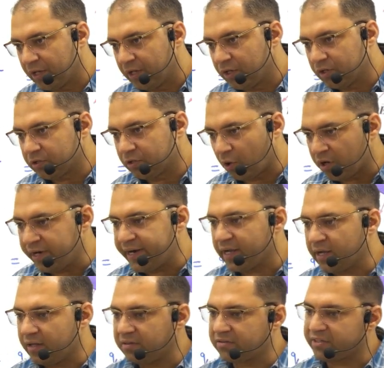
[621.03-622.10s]
सॉलिड
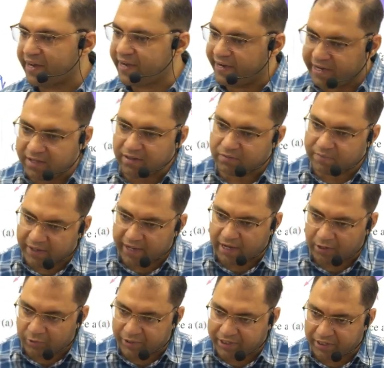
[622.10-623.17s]
एंगल्स टेरेडियंस में
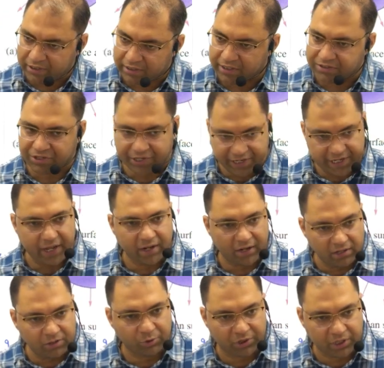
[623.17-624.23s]
कैलकुलेट करते हैं थ्री एंगल्स
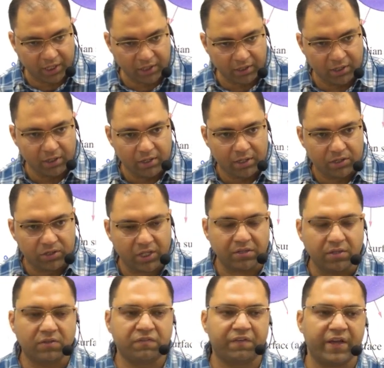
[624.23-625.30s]
होते हैं जैसे
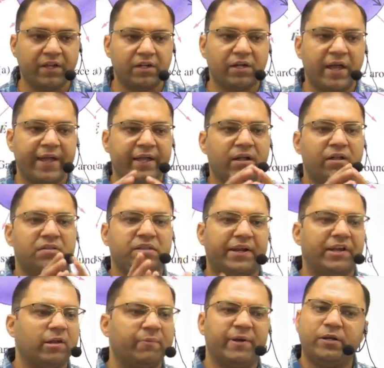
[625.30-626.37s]
स्फेयर का एंगल सेंटर
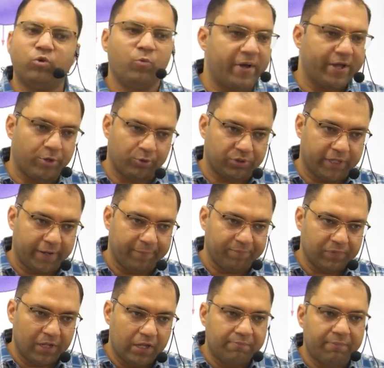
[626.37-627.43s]
पे टू पाई होता है
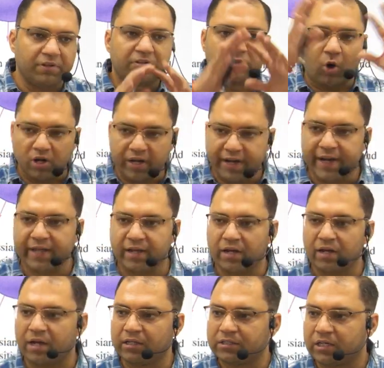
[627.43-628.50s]
पर सॉलिड एंगल
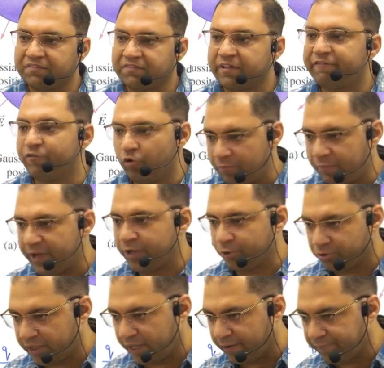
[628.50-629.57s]
हर तरफ से फोर पाई होता
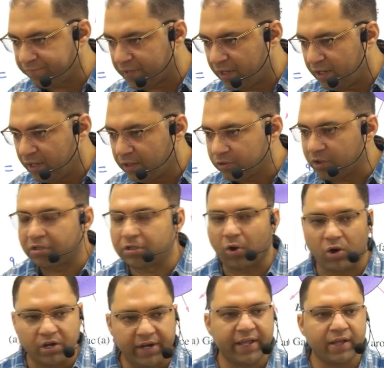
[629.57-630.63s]
है तो
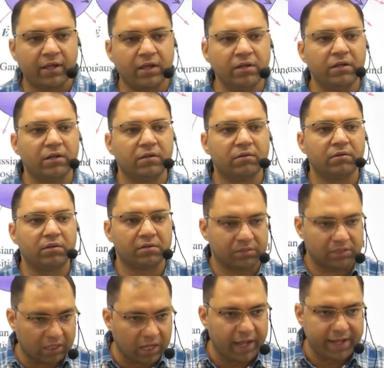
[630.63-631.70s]
सॉलिड एंगल
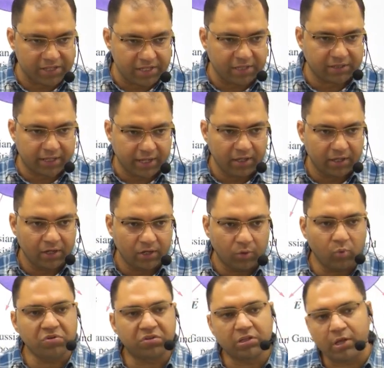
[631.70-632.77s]
सिखाया जाता है
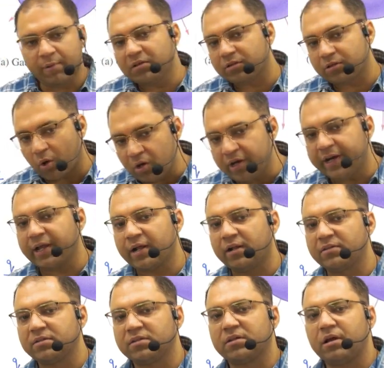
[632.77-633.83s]
उसके बाद सॉलिड एंगल
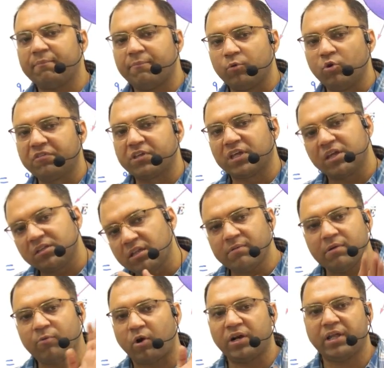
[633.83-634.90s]
से इसका प्रूफ किसी भी
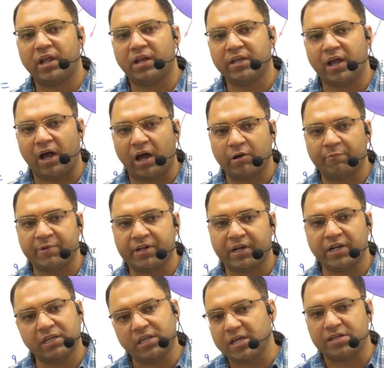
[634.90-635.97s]
बॉडी के लिए आर्बिटरी
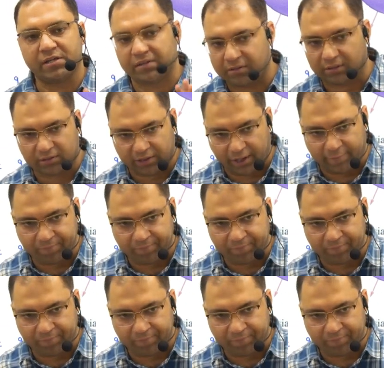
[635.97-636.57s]
किया जा सकता है